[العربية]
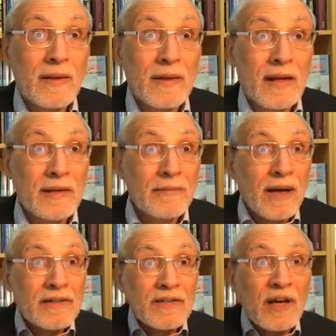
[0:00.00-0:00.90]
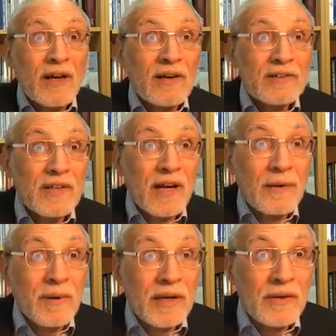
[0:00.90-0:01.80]
يعني بعد شهر
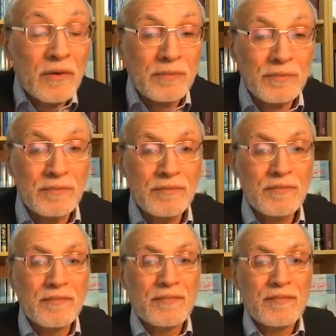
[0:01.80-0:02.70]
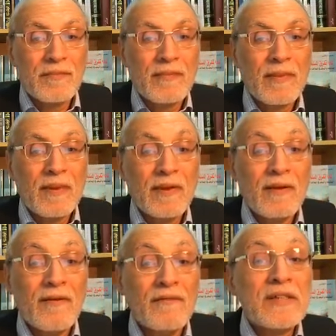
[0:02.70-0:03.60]
40 يوم
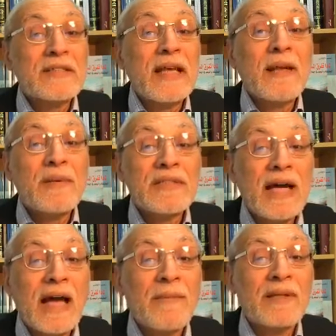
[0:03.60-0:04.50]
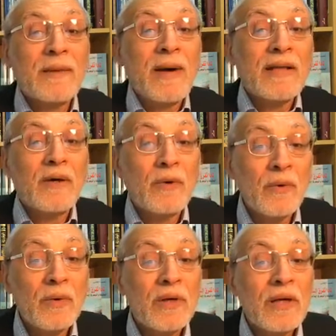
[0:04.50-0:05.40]
فاستلم الزعامة
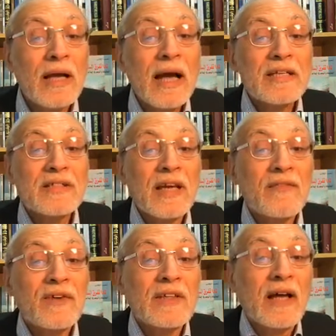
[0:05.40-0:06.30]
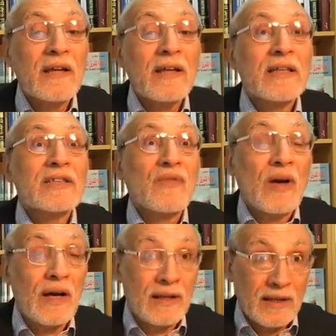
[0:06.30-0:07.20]
بعده الشيخ فتح الله
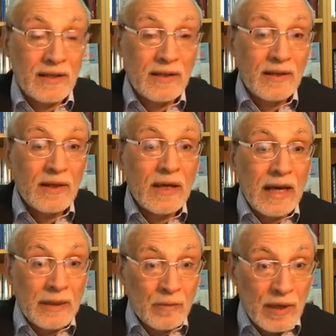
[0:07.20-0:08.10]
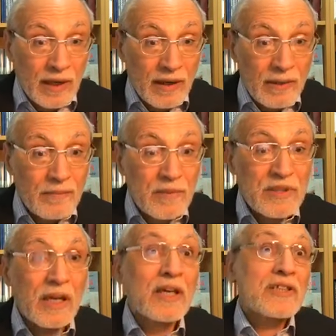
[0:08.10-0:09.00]
الإصفهاني الملقب
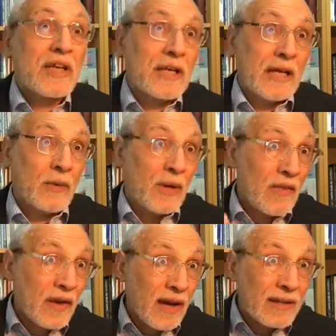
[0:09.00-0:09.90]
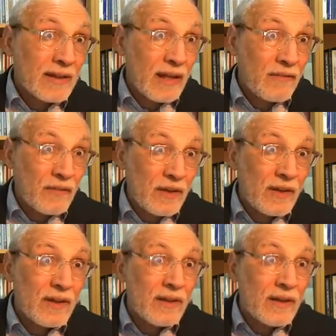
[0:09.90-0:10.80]
بشيخ الشريعة والذي قاتل
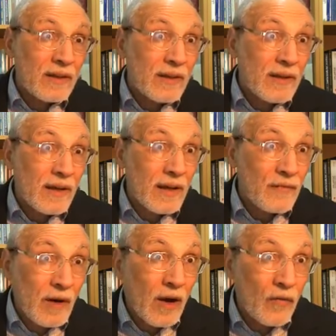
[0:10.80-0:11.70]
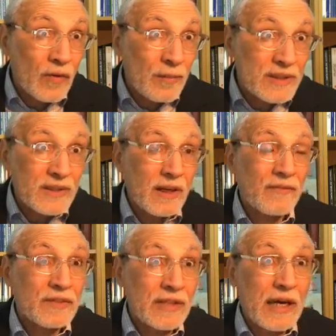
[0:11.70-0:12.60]
في الفاو في البصرة
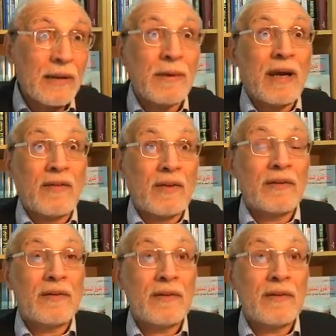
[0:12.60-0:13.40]
في الشعيبة أيضا